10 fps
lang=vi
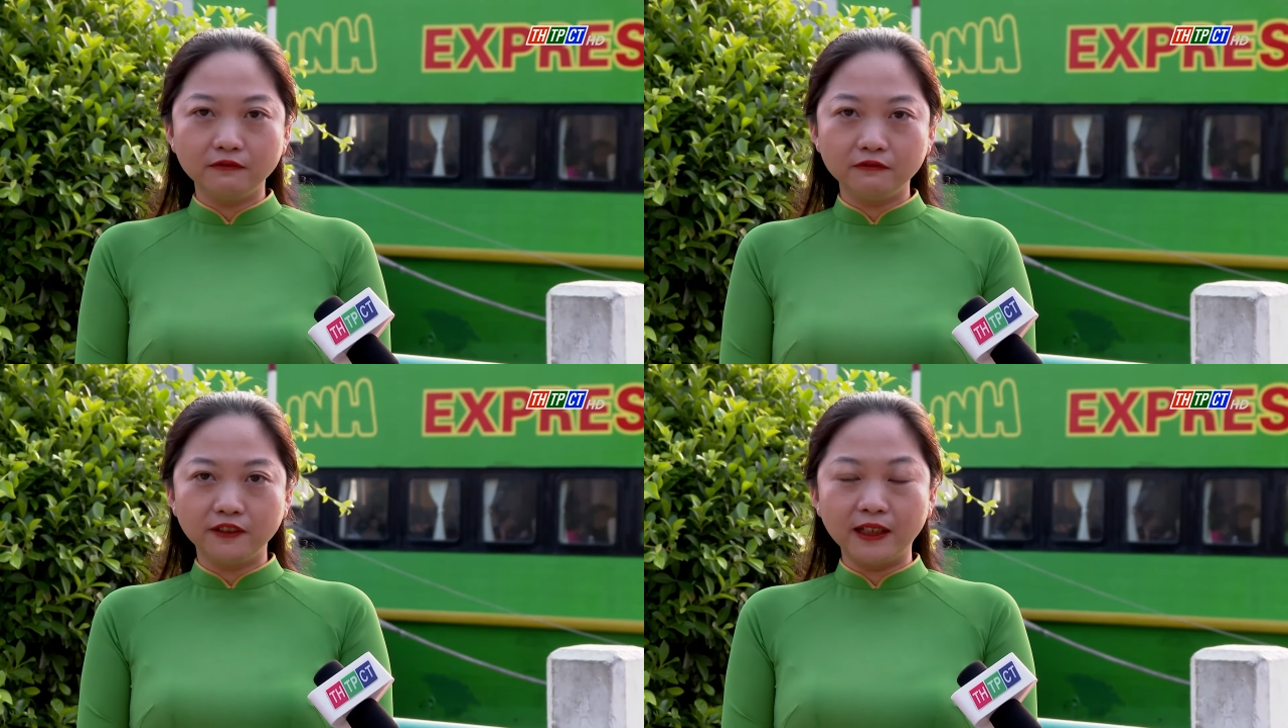
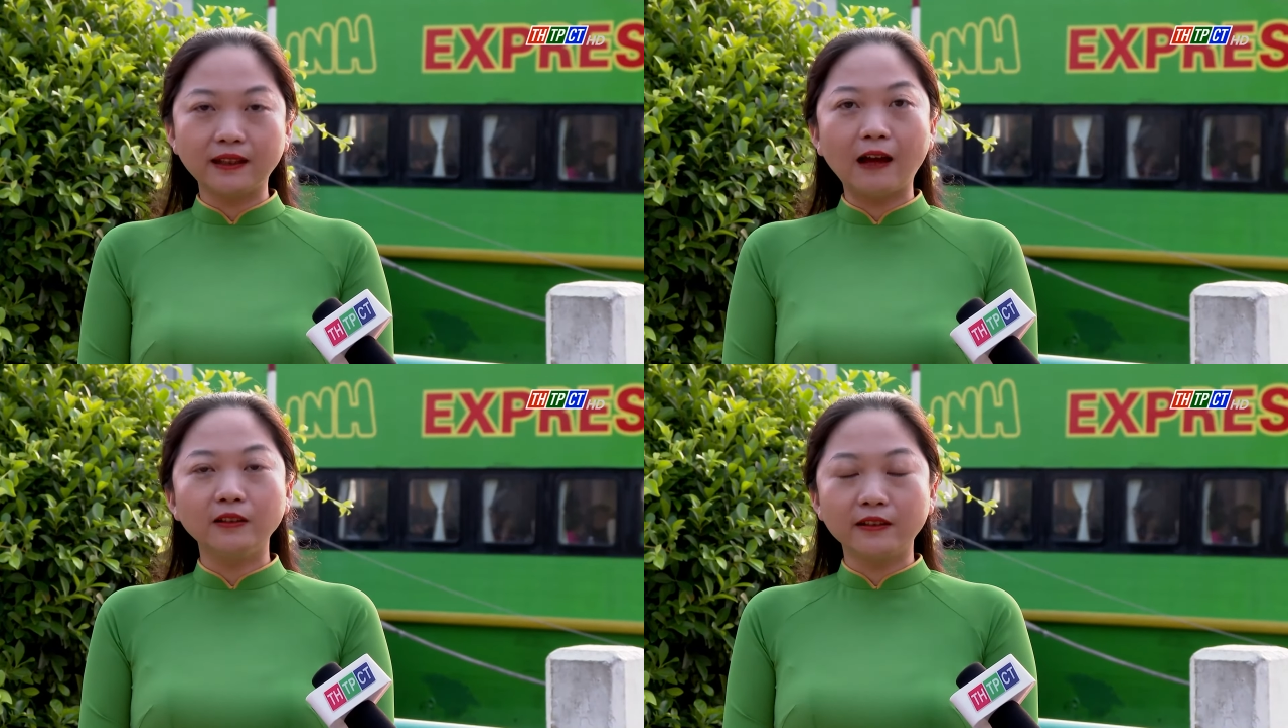ừ,
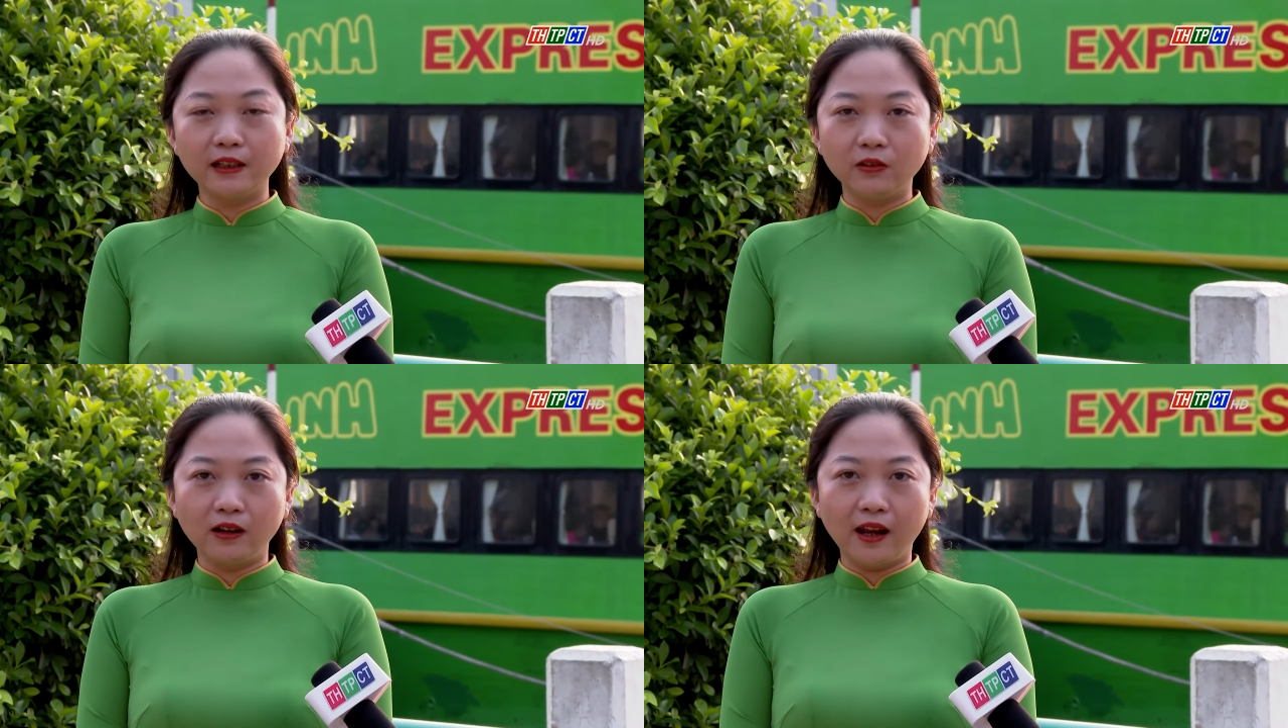việc tạo điều
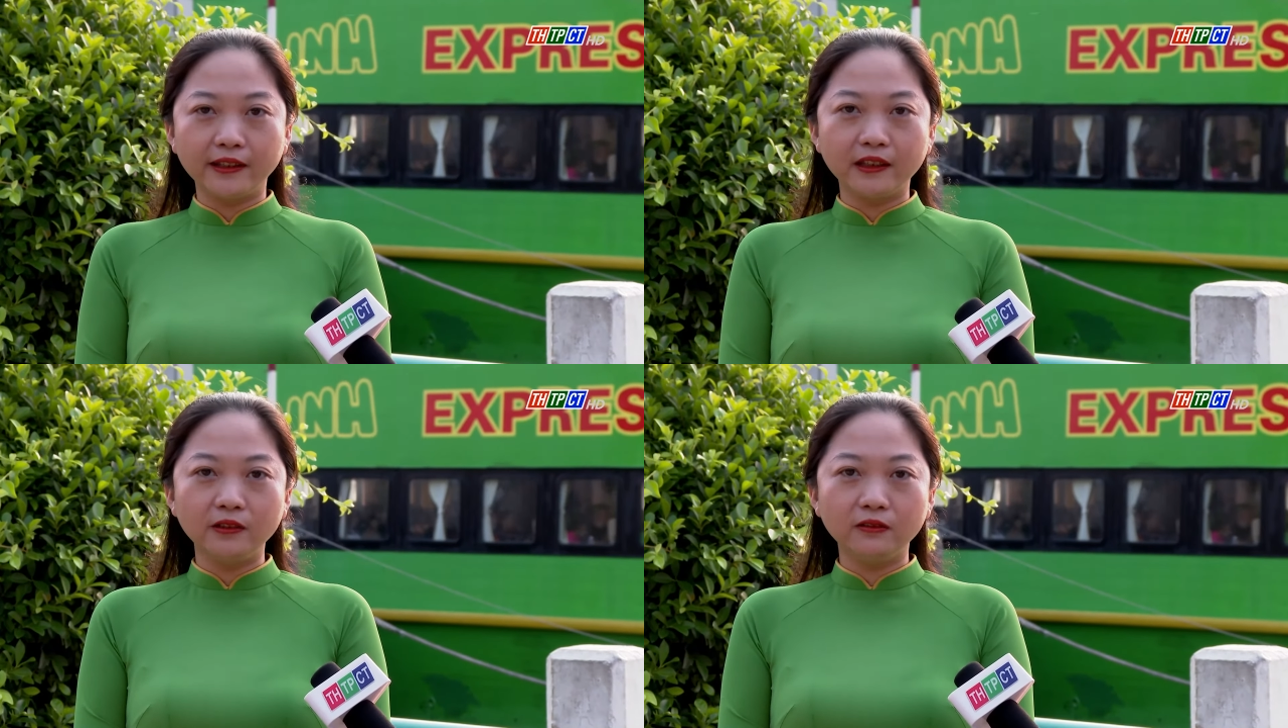kiện thuận
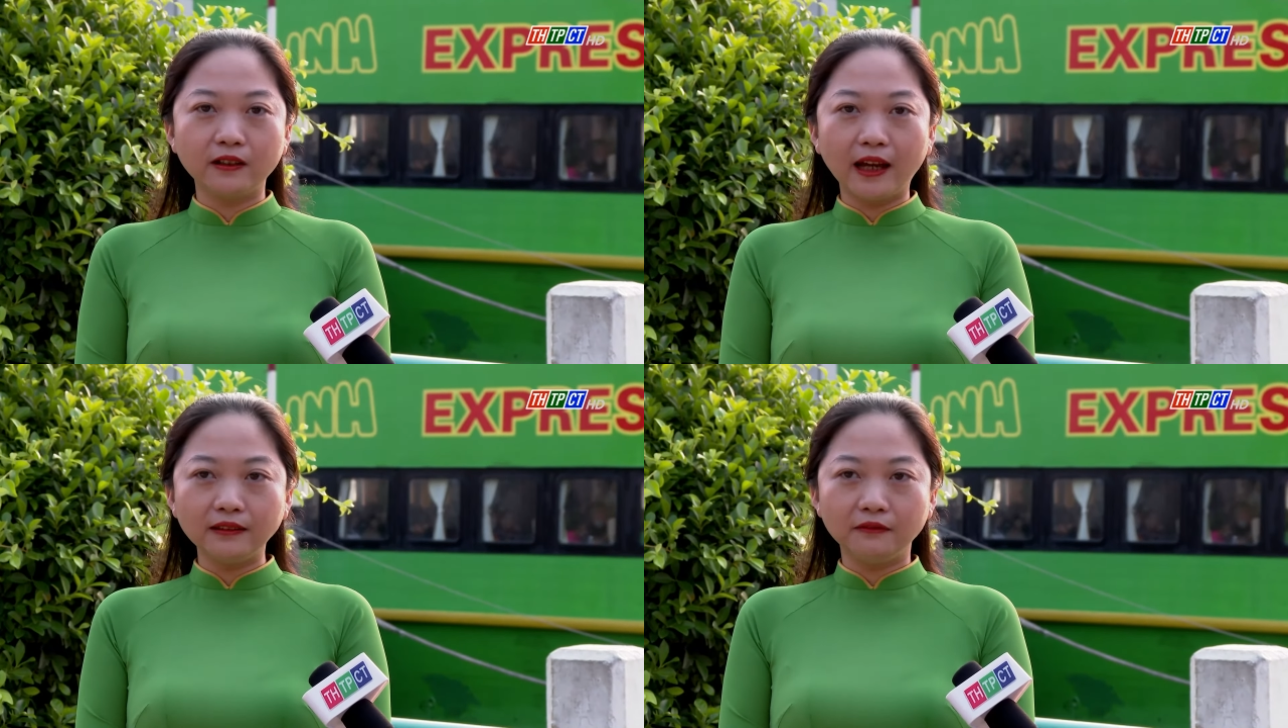lợi cho
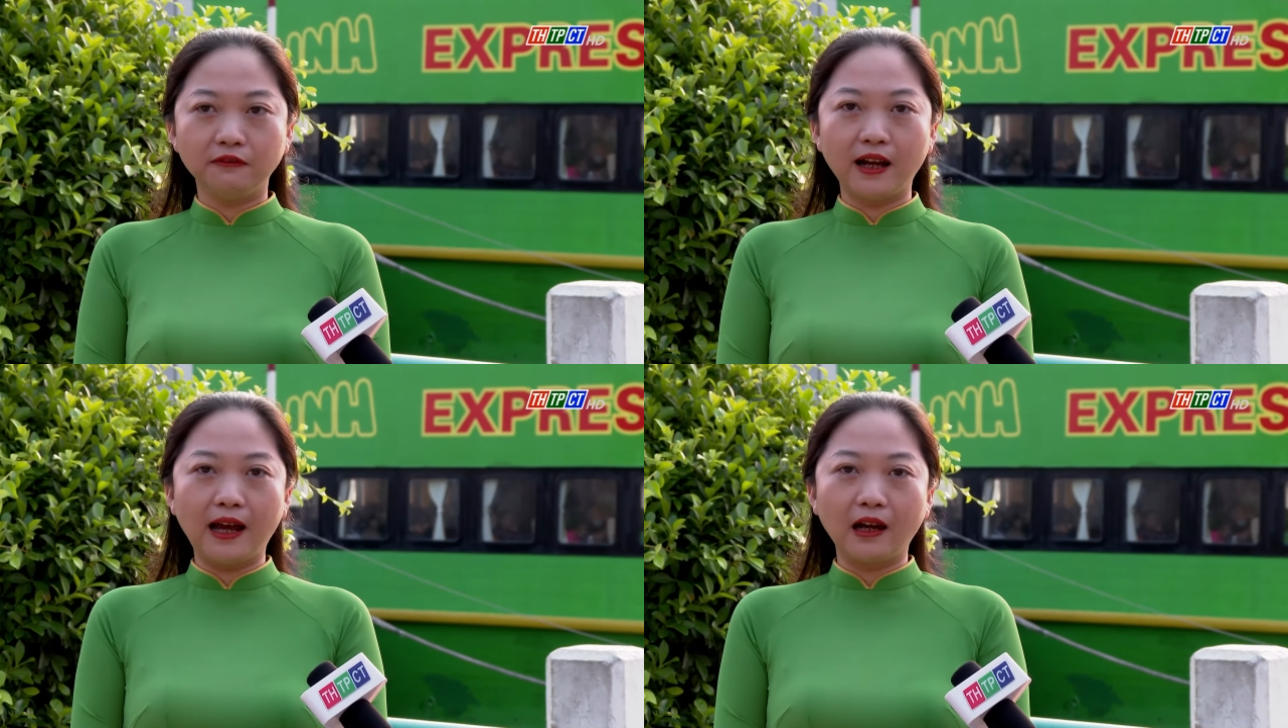du khách
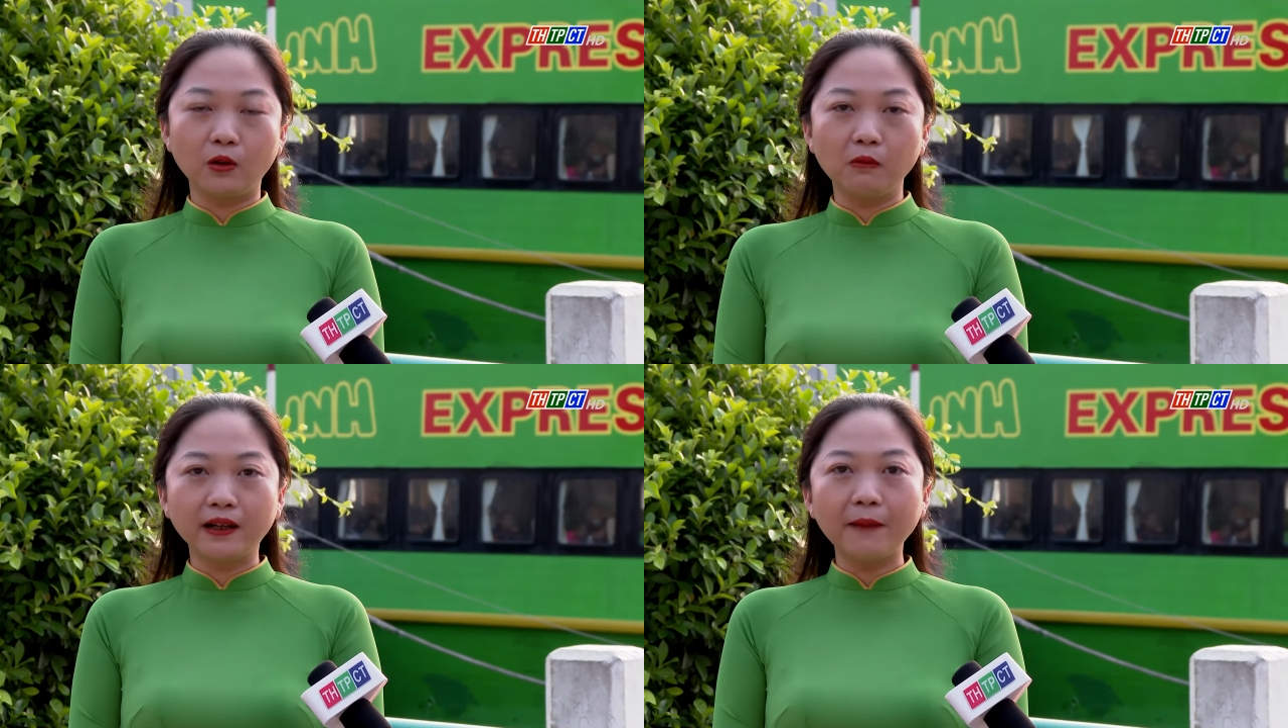
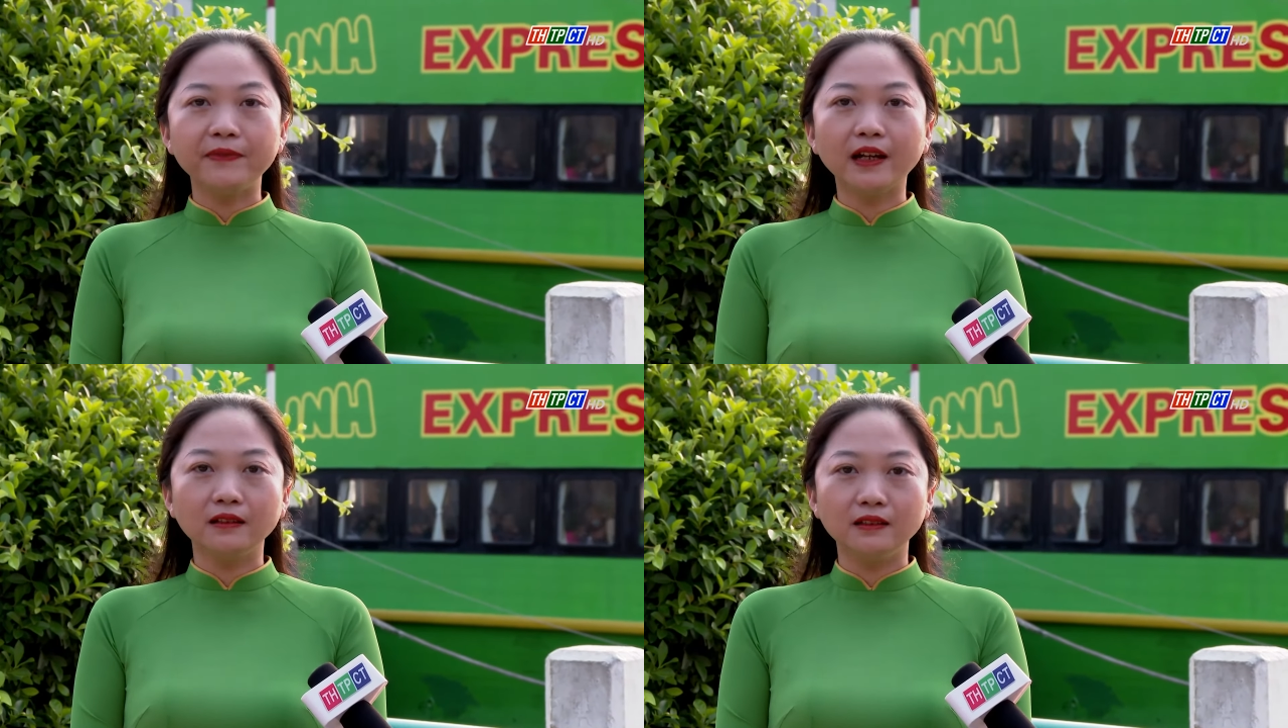và cung cấp
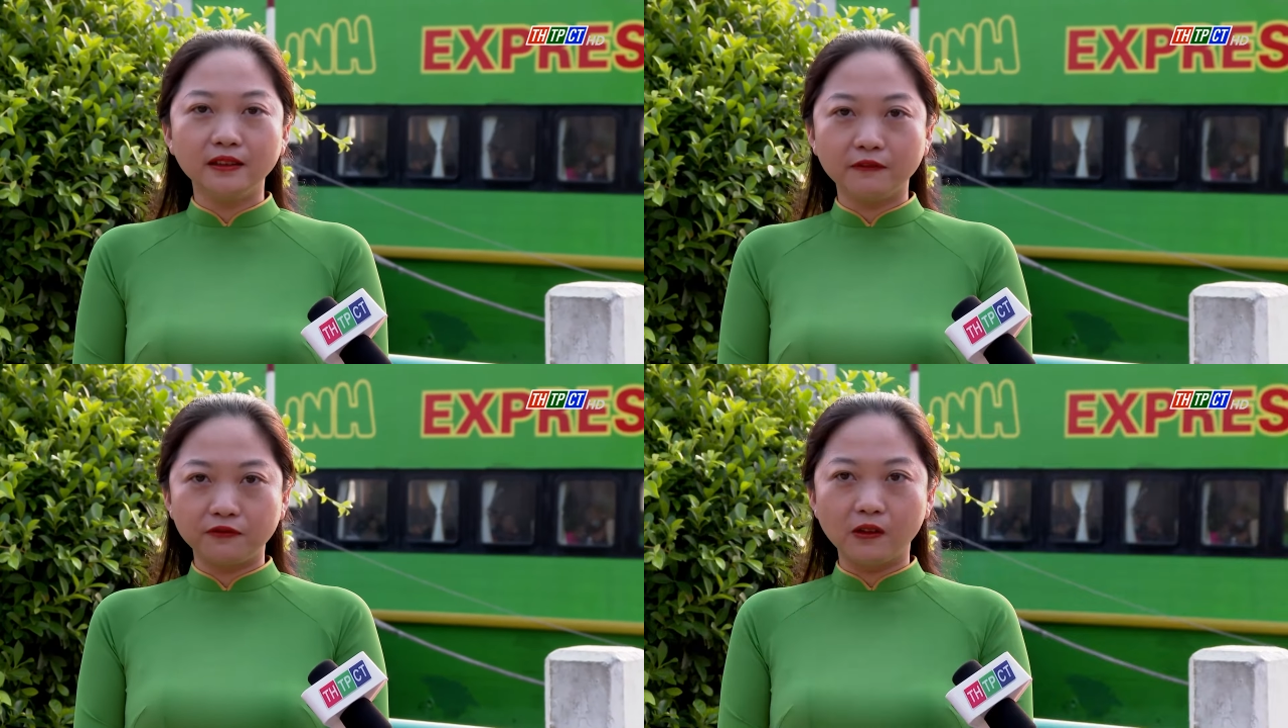chất
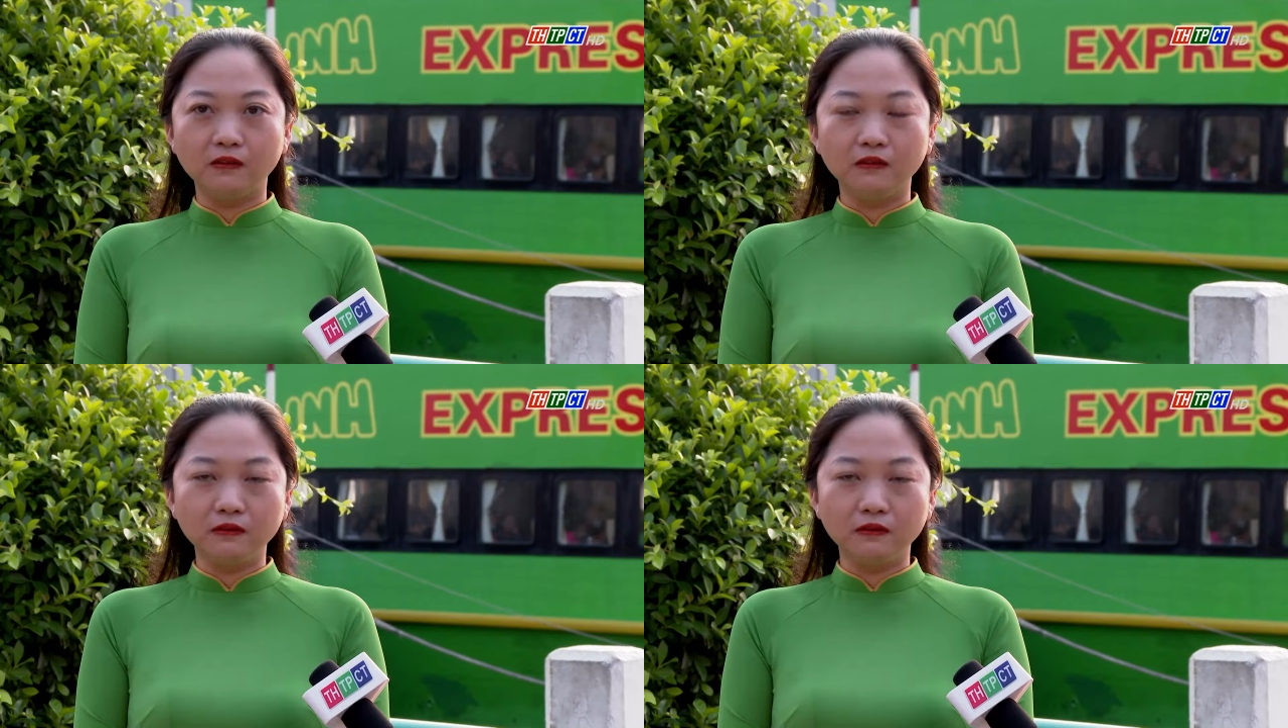lượng dịch vụ